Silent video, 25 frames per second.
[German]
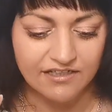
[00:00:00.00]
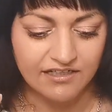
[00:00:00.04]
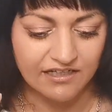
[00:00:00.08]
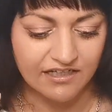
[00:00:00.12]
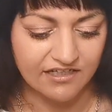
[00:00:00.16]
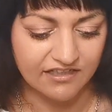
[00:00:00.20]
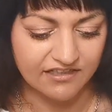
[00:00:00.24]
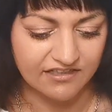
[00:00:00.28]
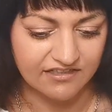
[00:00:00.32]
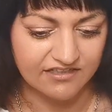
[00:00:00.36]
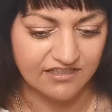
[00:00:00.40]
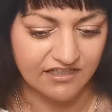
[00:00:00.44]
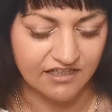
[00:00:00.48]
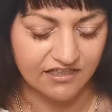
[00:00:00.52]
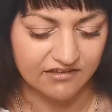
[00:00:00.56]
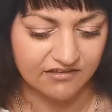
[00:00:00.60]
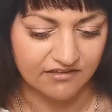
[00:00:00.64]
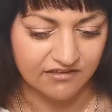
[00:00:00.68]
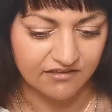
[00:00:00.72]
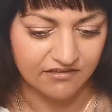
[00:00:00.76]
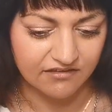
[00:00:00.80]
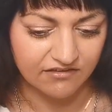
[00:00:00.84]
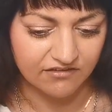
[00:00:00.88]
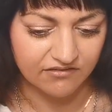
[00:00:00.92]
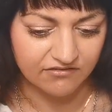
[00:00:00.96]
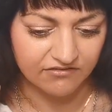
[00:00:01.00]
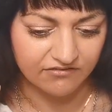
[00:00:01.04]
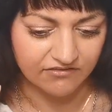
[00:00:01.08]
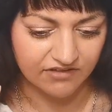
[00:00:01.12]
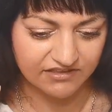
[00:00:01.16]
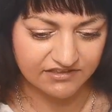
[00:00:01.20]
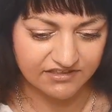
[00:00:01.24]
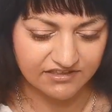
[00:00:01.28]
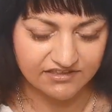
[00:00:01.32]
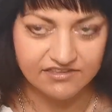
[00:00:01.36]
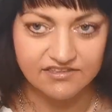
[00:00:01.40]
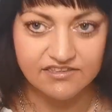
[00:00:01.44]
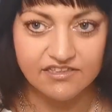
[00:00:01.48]
Da hat er gesagt,
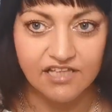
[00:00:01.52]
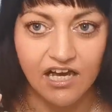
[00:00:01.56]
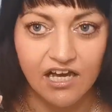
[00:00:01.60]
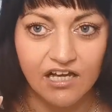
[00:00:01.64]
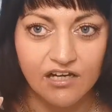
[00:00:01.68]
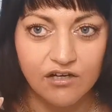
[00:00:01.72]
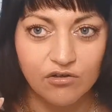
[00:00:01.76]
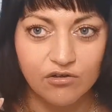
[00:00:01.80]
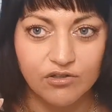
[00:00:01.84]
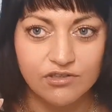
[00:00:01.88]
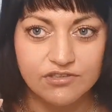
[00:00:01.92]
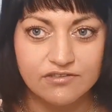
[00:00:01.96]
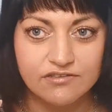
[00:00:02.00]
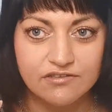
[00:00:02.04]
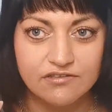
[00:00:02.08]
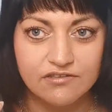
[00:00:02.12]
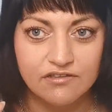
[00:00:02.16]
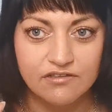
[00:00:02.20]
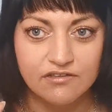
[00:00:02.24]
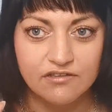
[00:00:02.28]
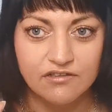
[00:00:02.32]
was ist denn da los?